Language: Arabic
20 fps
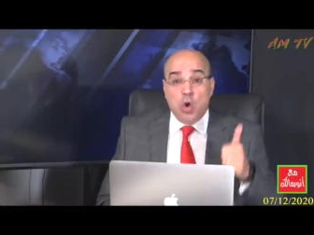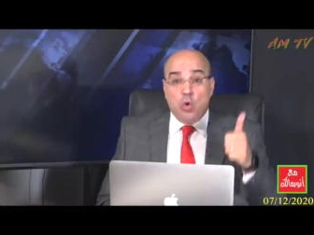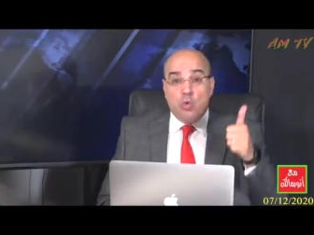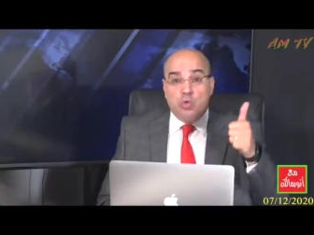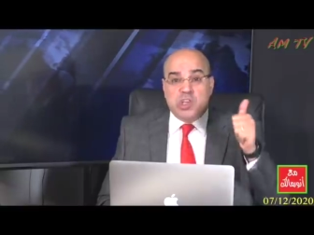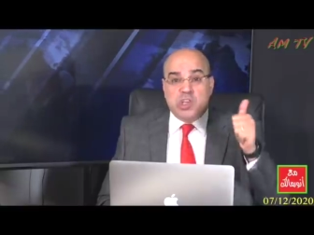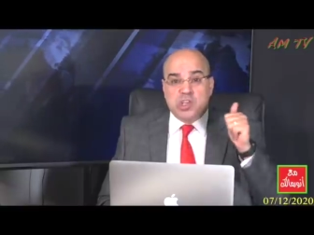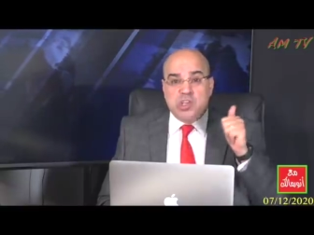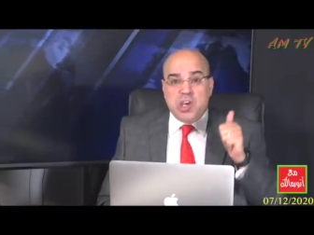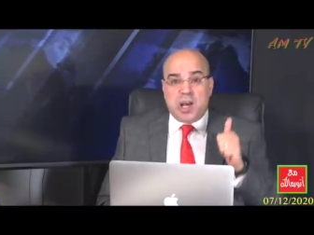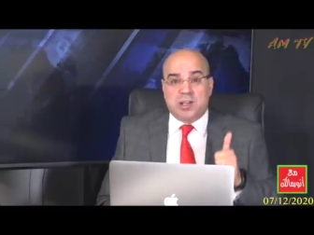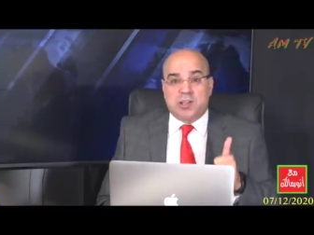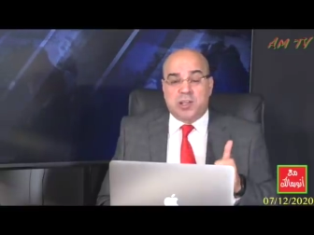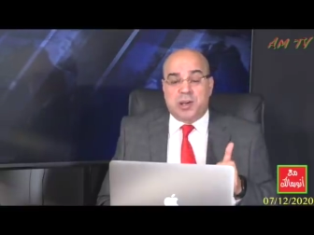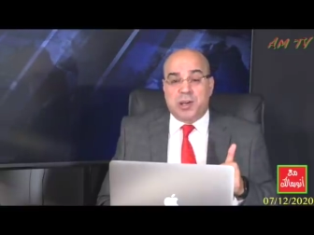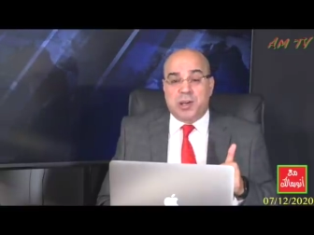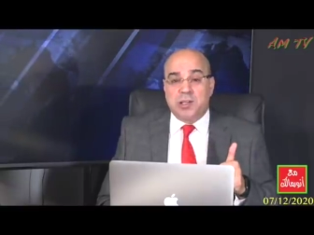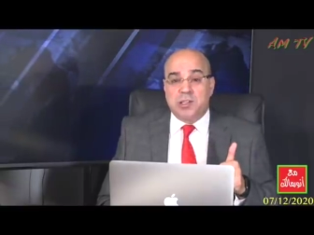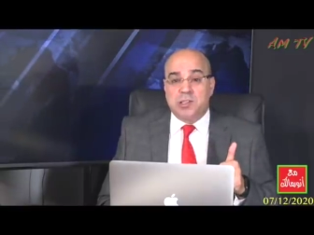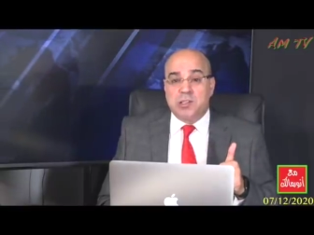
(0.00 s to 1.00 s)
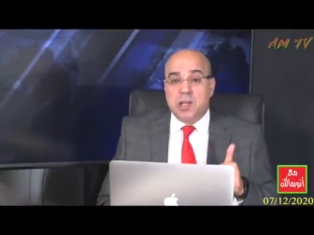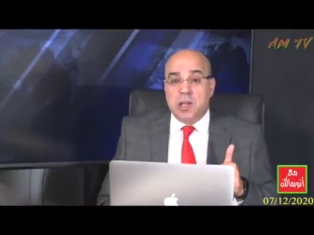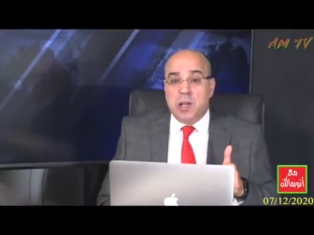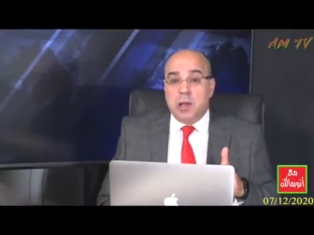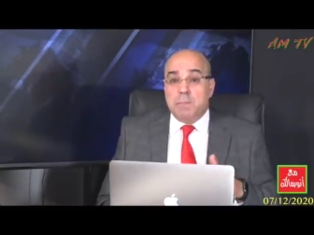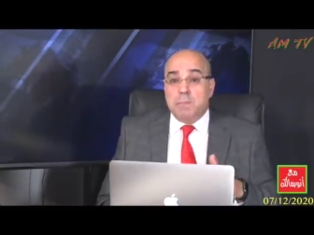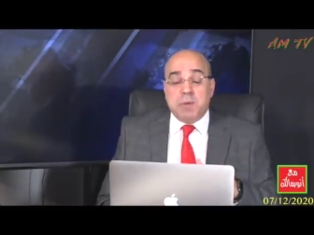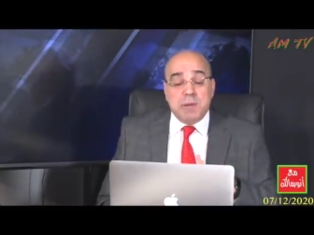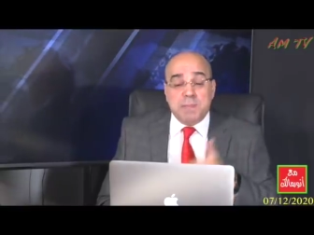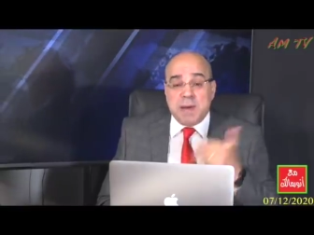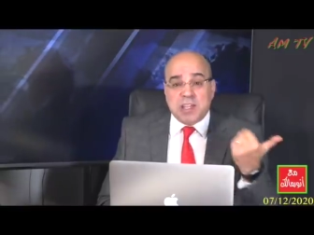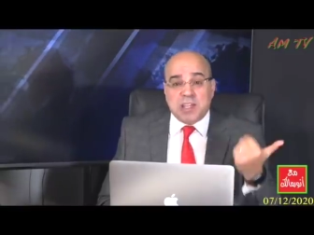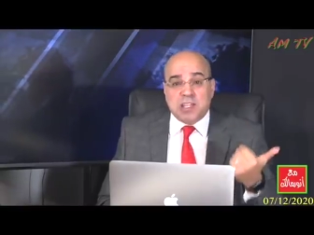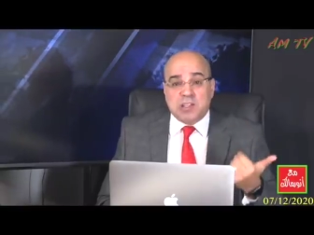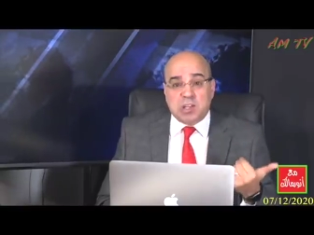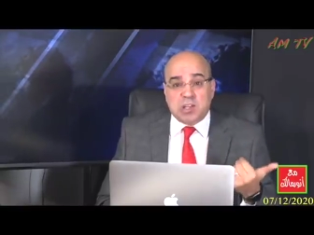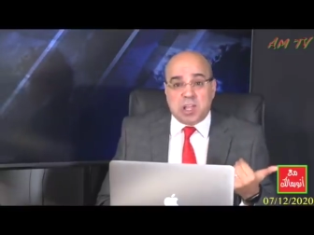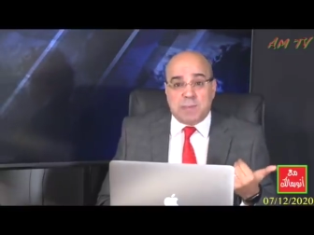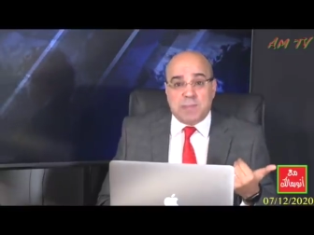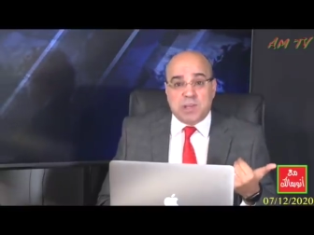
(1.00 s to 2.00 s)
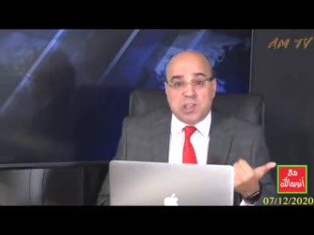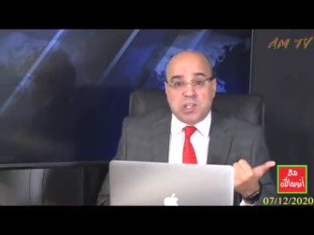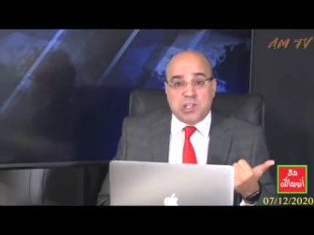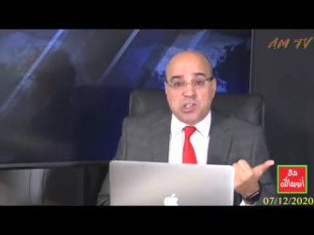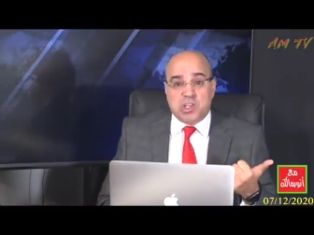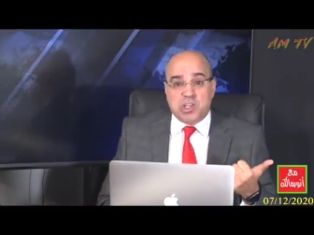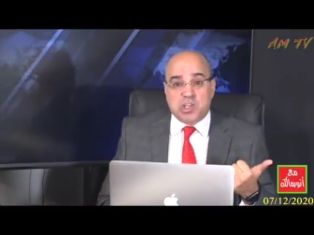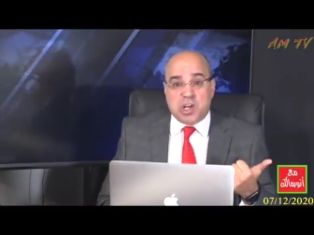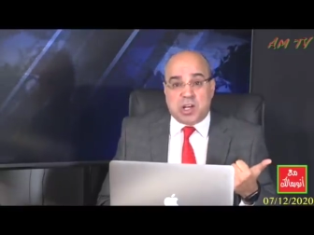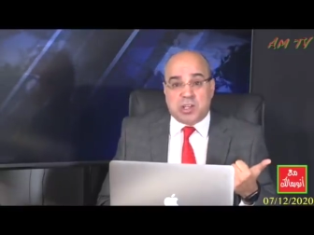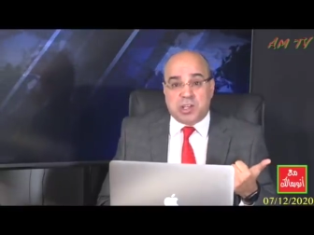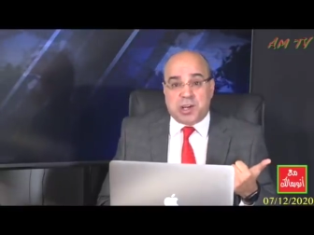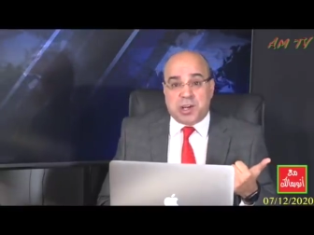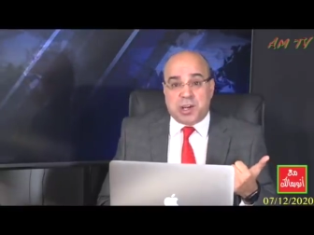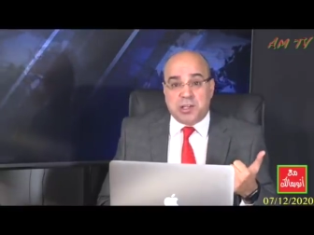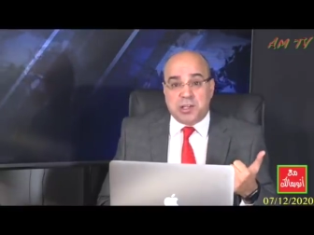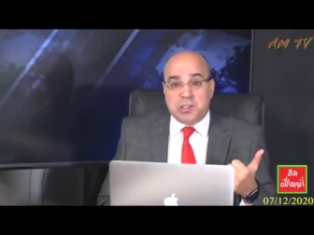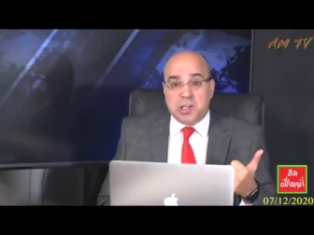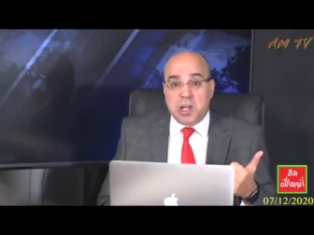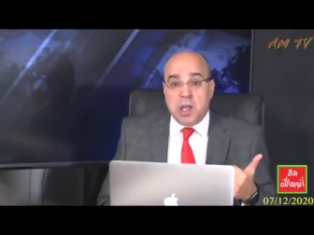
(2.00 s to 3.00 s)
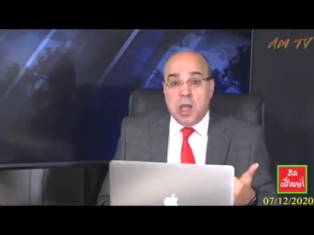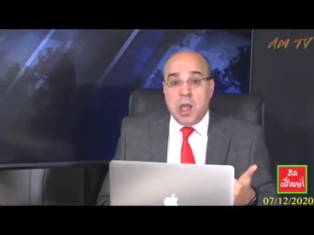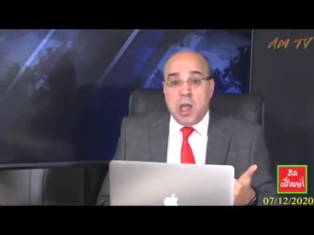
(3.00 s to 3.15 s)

وشجاعة الرئيس بماذا تتمثل شجاعة الرئيس؟